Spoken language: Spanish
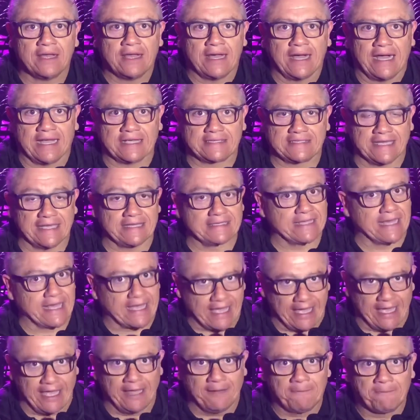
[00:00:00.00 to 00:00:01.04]
Así es de
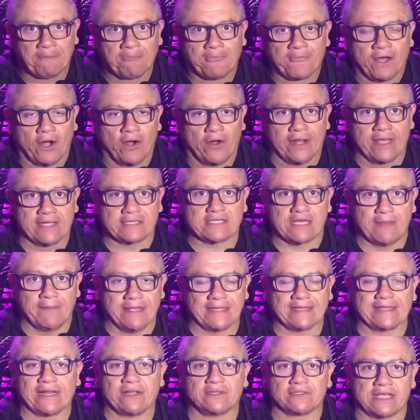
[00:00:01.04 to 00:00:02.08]
que
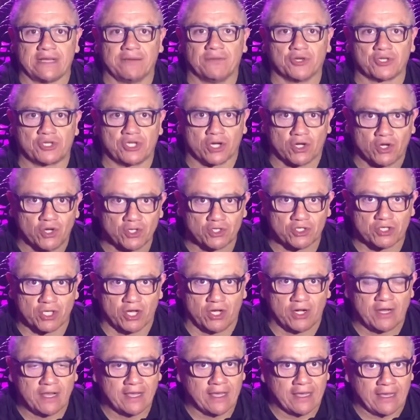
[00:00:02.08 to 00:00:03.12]
honestamente nos da mucho gusto.